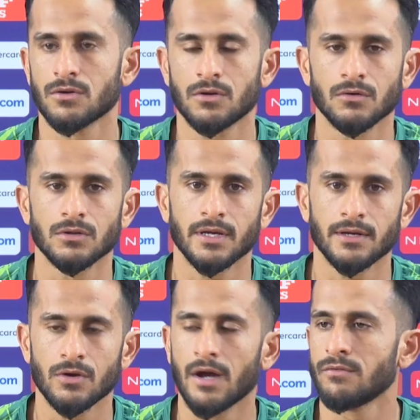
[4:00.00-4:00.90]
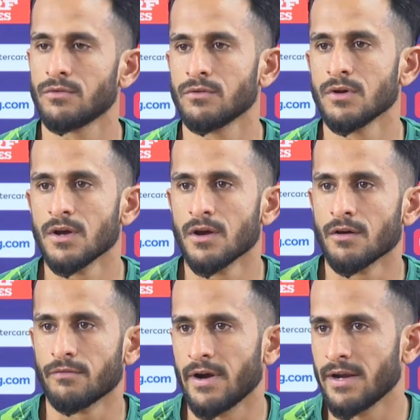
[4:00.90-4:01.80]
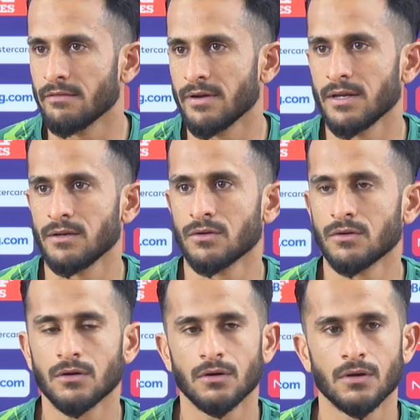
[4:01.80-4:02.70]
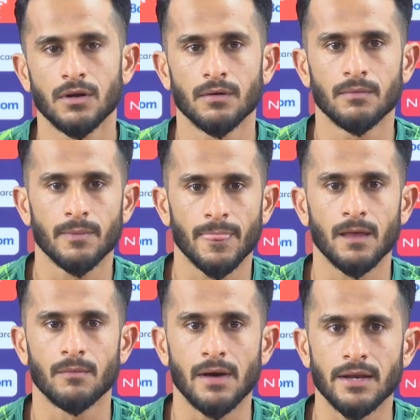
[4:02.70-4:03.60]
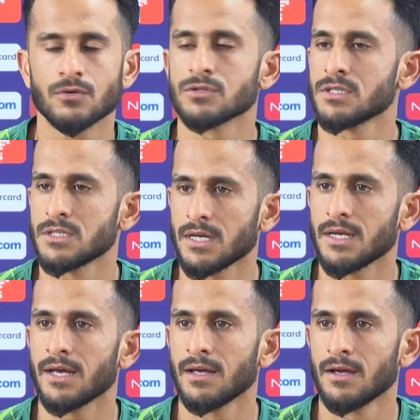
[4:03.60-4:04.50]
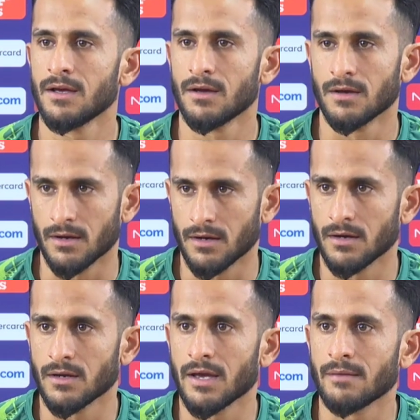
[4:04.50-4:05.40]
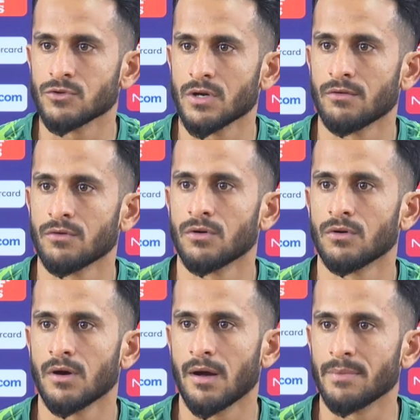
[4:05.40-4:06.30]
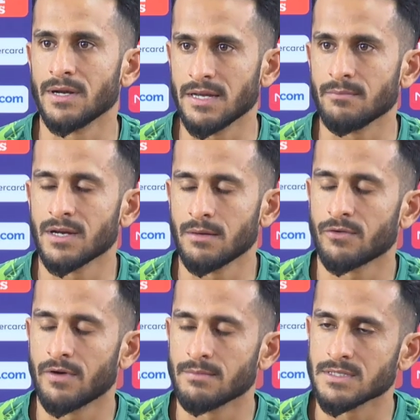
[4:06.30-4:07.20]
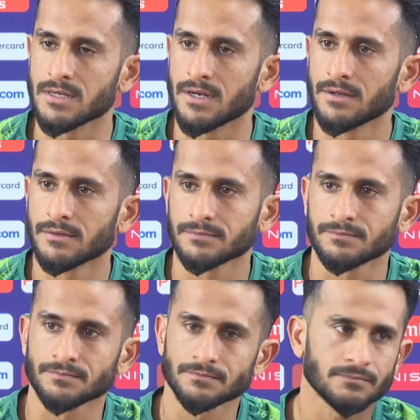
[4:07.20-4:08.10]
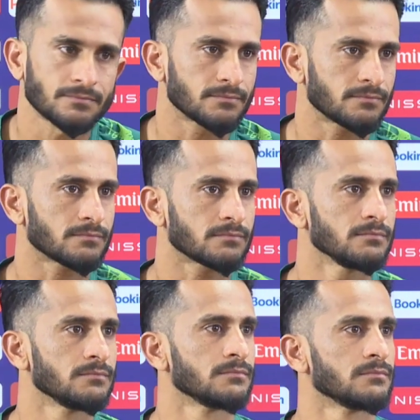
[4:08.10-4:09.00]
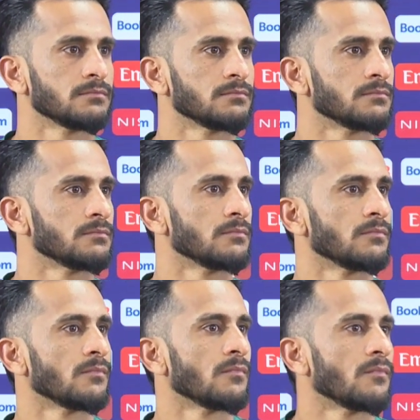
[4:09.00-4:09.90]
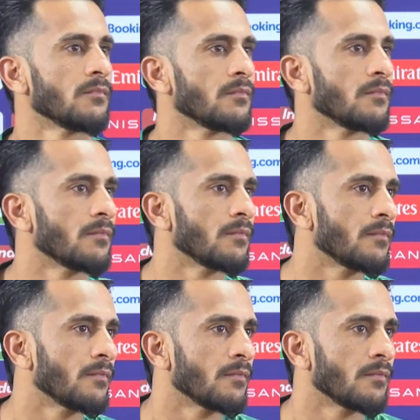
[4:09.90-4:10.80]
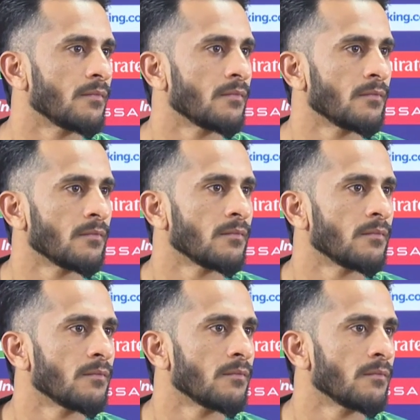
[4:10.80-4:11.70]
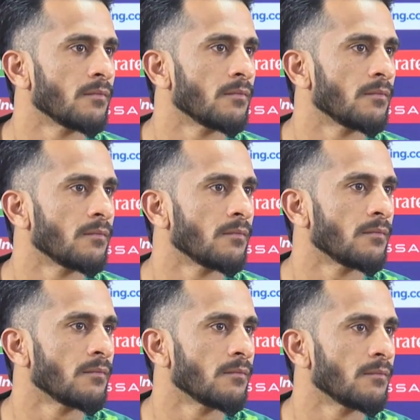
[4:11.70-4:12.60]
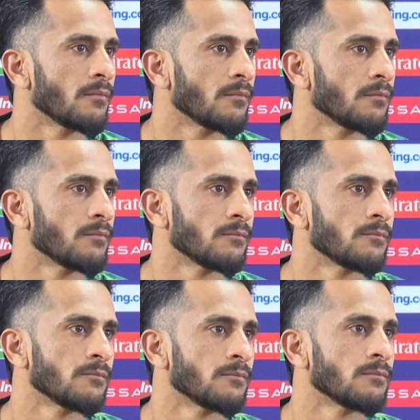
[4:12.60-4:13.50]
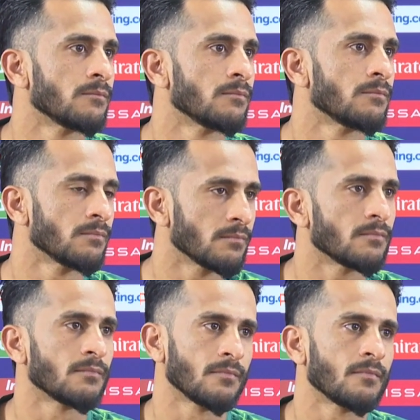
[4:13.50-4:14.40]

स्कोरिंग होती है यू हैव टू फाइंड अ वे यू नो और uh, हमारी कोशिश यही है uh, कि हम जो है वो अपनी टीम के लिए परफॉर्मेंस करें हसन आप काफ़ी सारे ओवर्स मतलब थोड़ा न्यू बॉल से भी डालते हैं पर हाँ, काफ़ी सारे ओवर्स आप मिडिल ओवर्स में डालते हैं